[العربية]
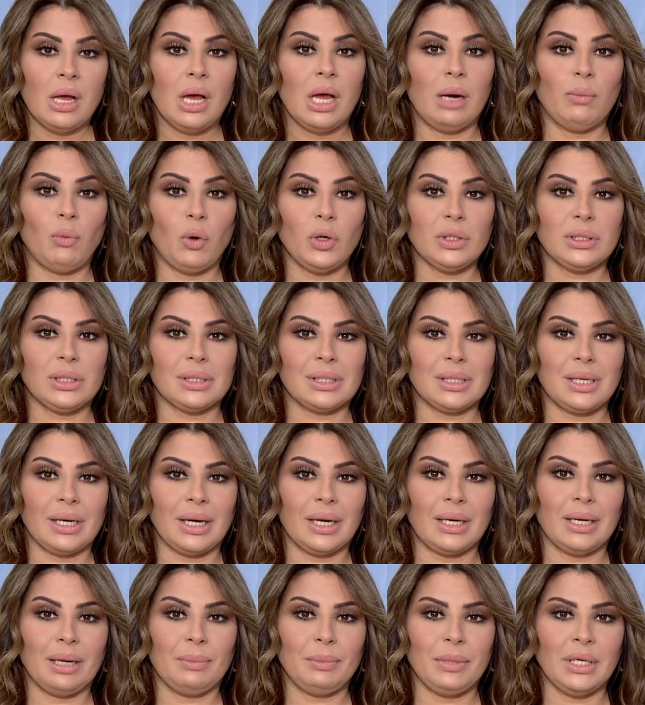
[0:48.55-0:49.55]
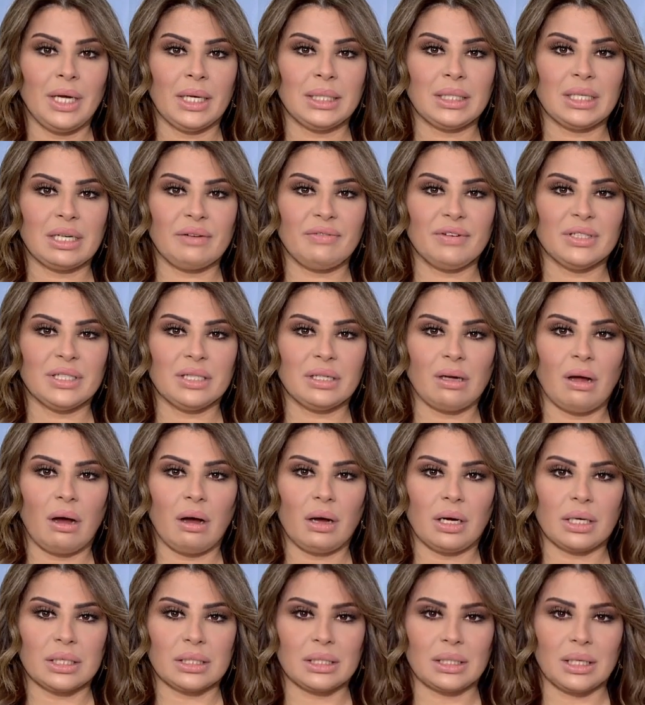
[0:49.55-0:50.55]
المؤسسة الإعلامية اعترفت أنها
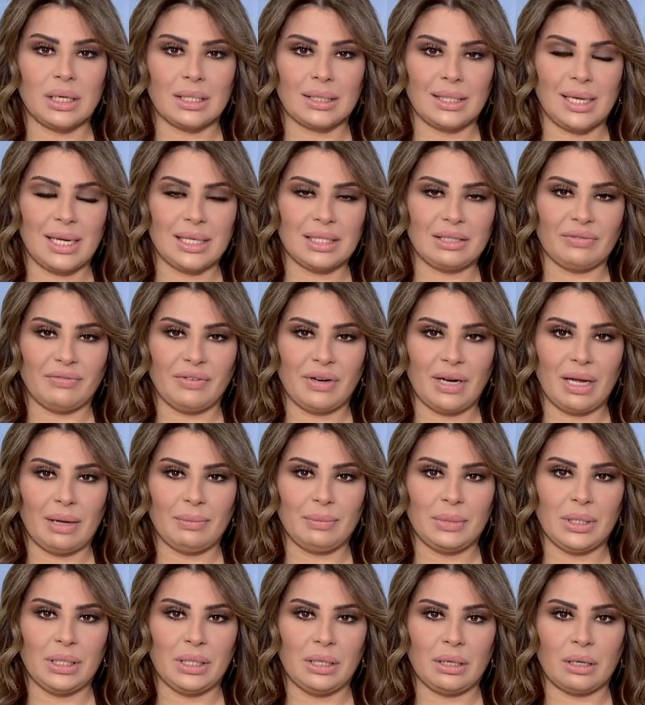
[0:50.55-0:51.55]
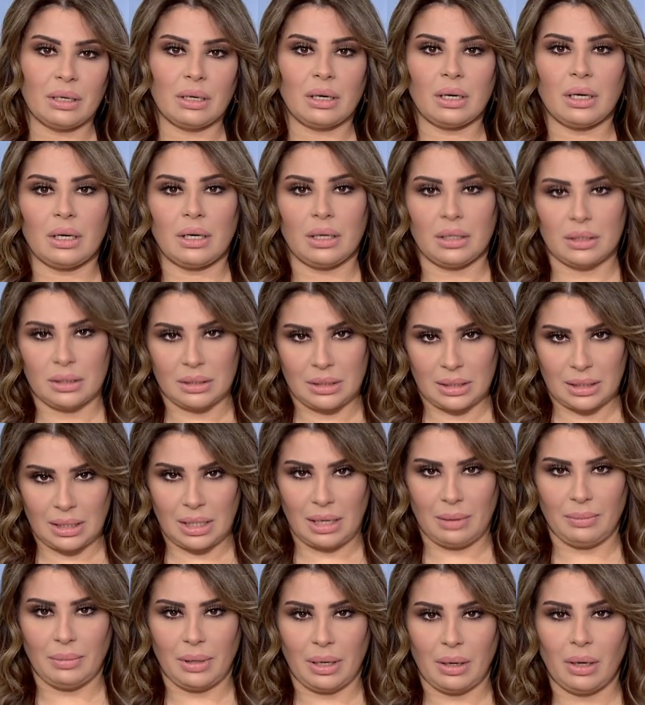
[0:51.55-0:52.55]
قرصنت هاتف الأمير آه،
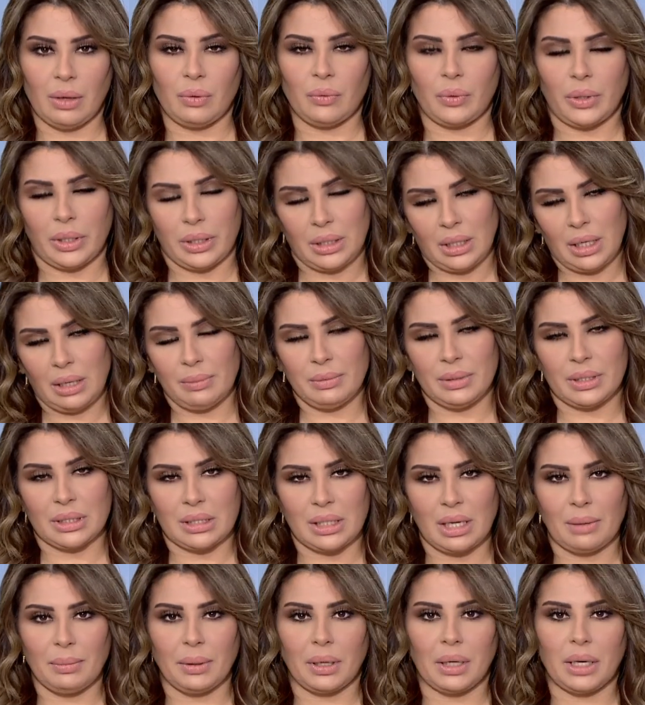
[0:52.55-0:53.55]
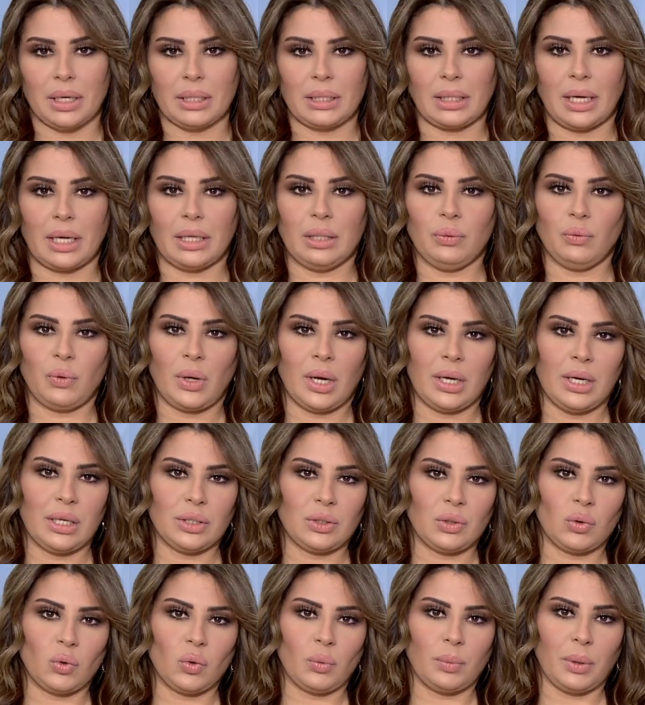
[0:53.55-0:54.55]
سابقا آه، يعني الأمير سابقا يعني
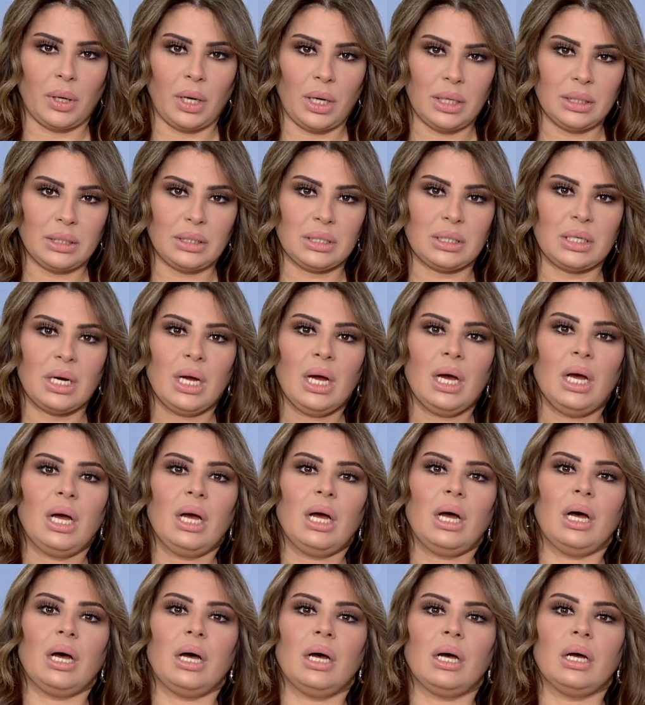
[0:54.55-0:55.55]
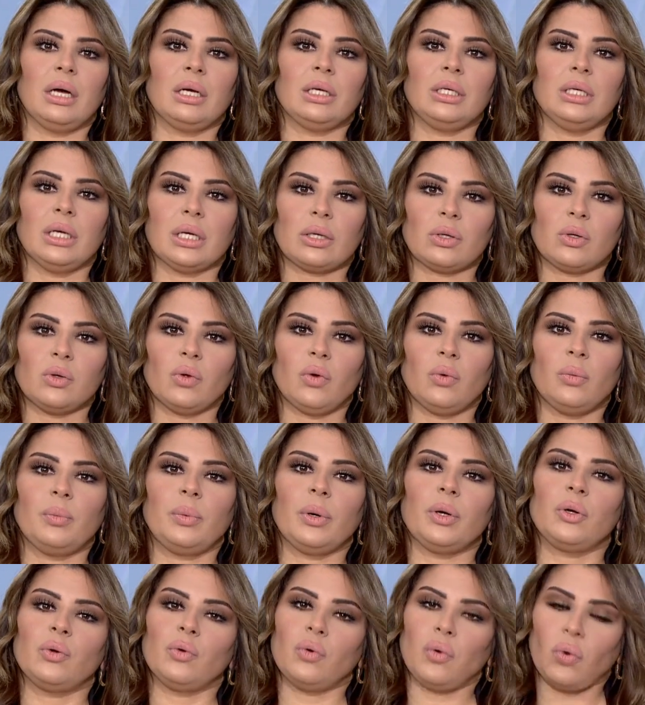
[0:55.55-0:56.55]
وقالت أنه بقدر آه، يطلب
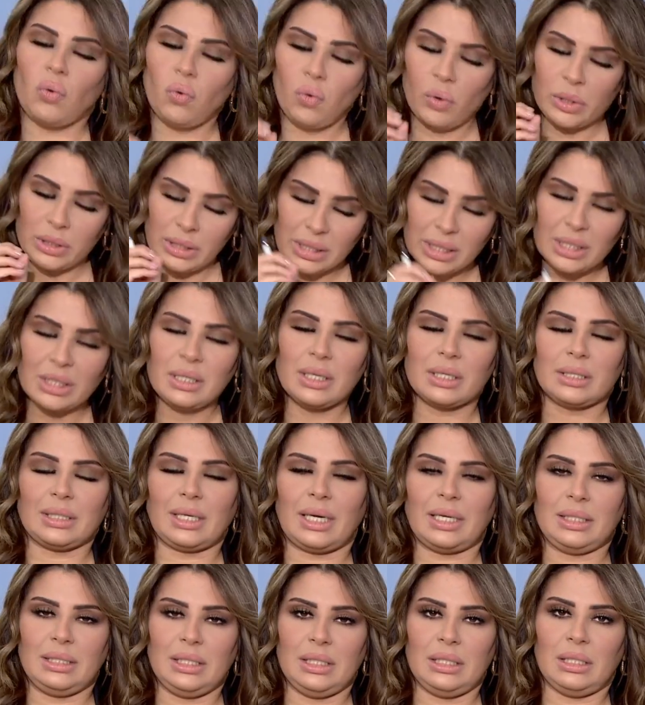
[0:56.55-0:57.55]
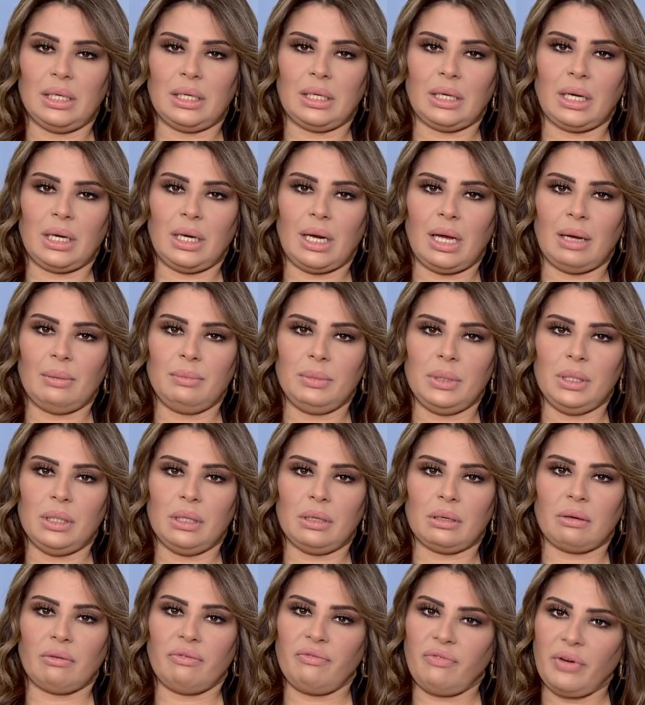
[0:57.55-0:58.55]
أنه هو يقدر تحديدا
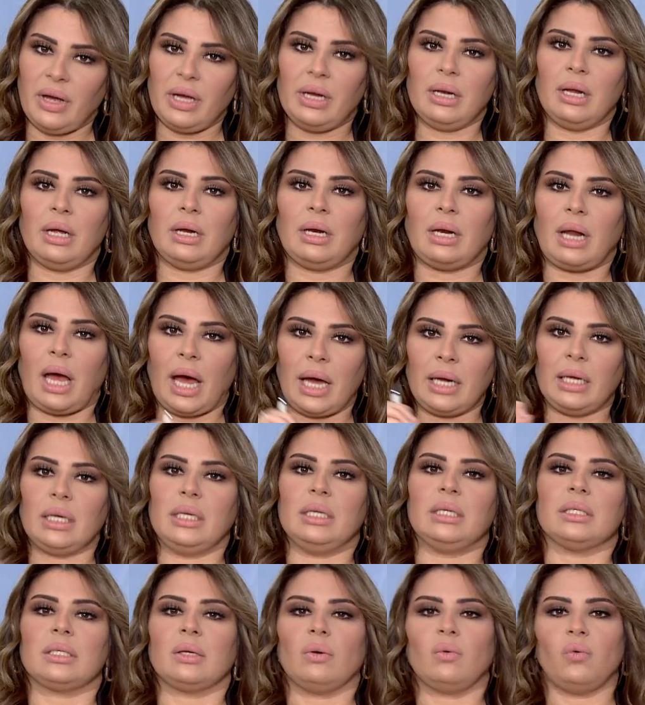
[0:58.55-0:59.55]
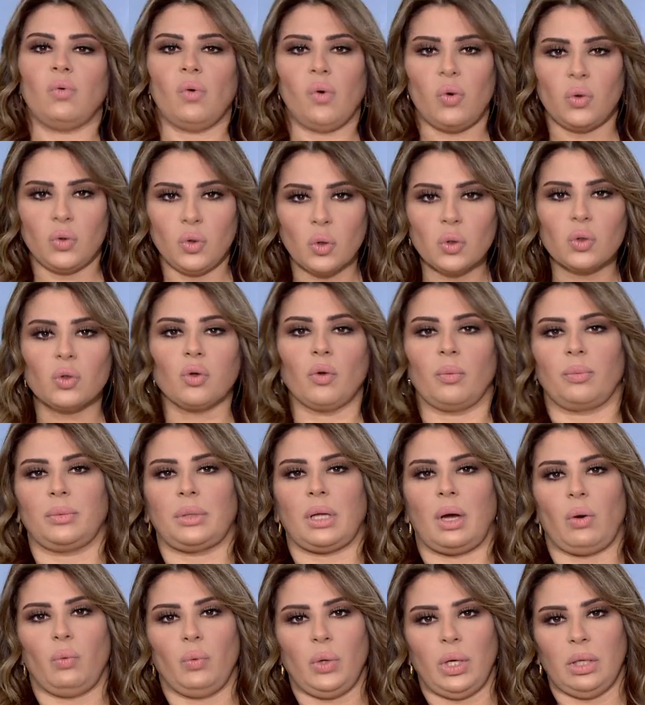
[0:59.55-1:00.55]
الأمير فعلا عن اللي سووه يطلب يطلب
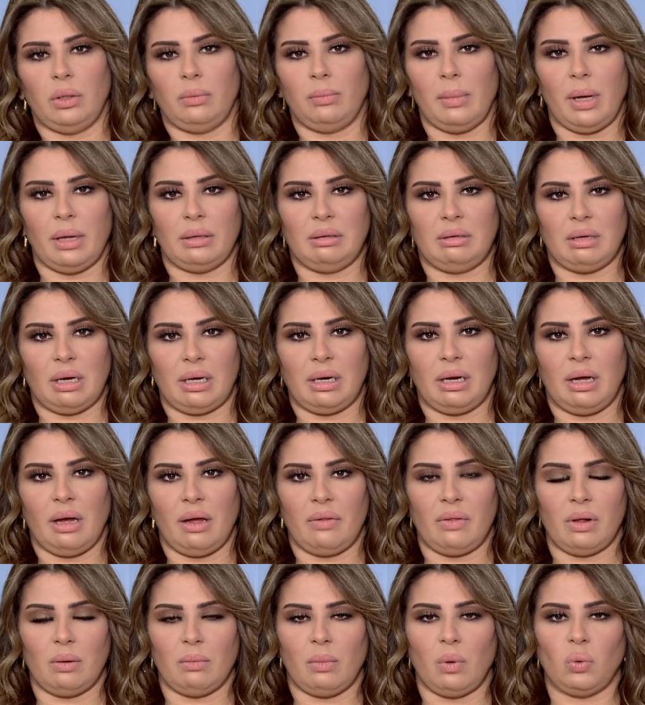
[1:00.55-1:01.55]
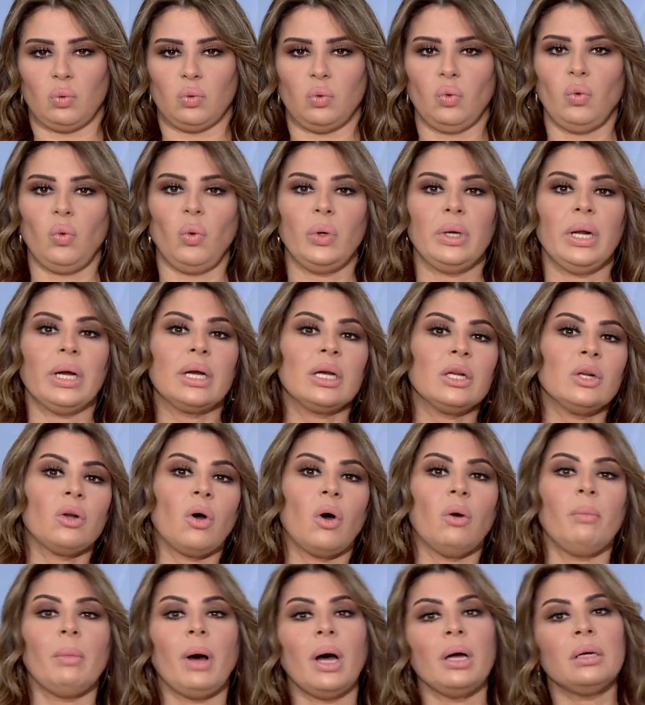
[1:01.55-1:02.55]
تعويض مادي على هذا الموضوع
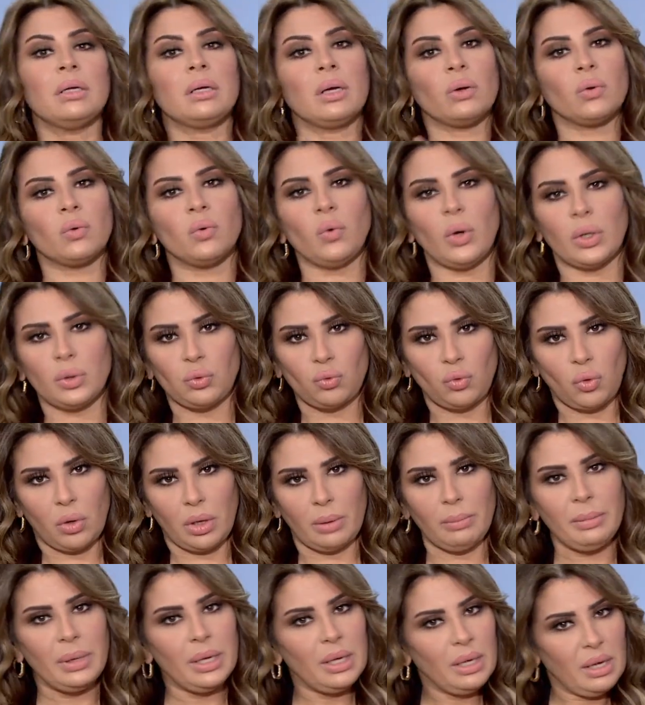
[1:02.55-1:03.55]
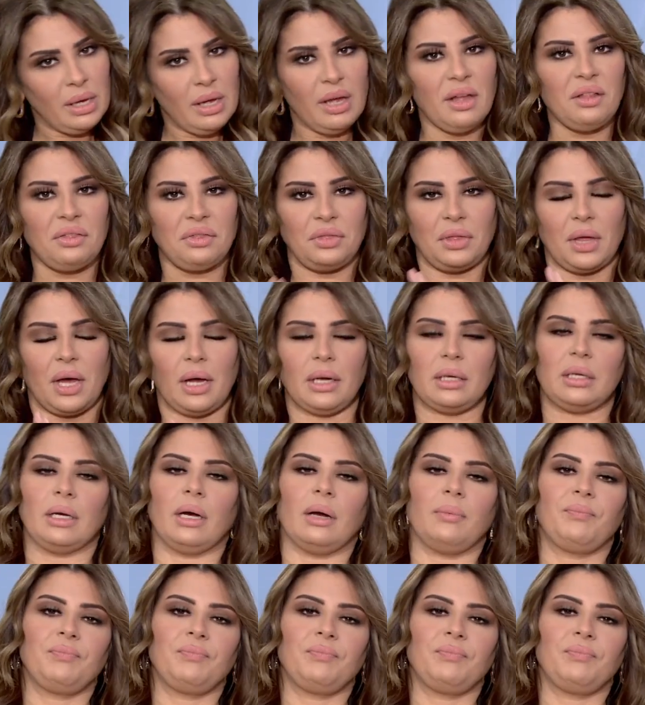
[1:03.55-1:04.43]
لكنهم أنكروا التهم الثانية